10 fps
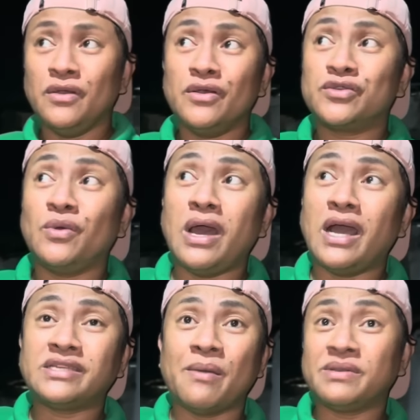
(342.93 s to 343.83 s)
So wala
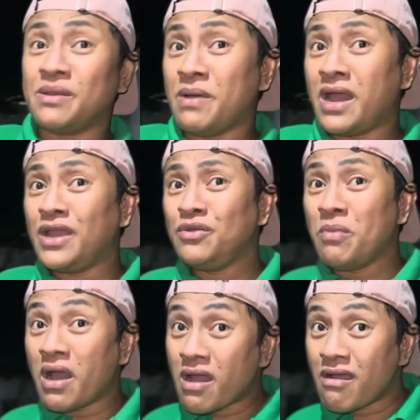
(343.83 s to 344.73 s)
kasama sa bahay niyo,
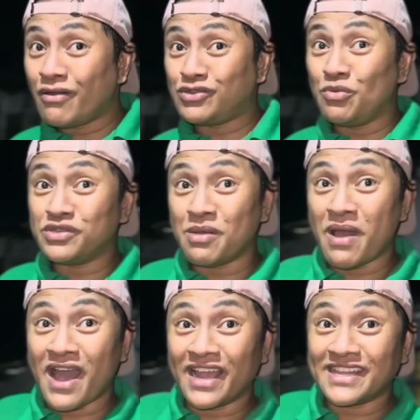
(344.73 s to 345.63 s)
baka gusto mong
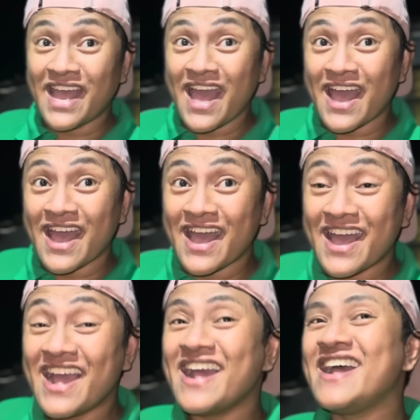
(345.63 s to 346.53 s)
samahan kita.
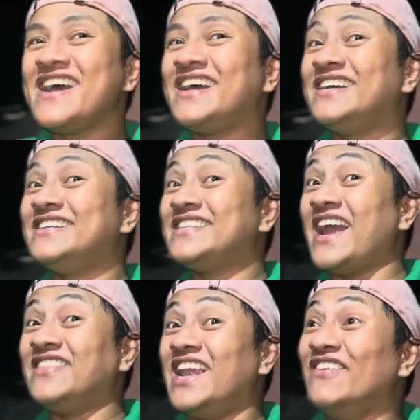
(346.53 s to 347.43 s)

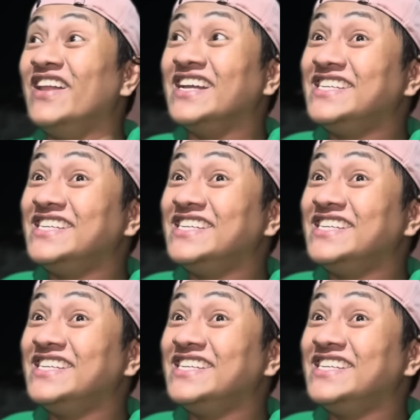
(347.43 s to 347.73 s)
Tayong dalawa lang.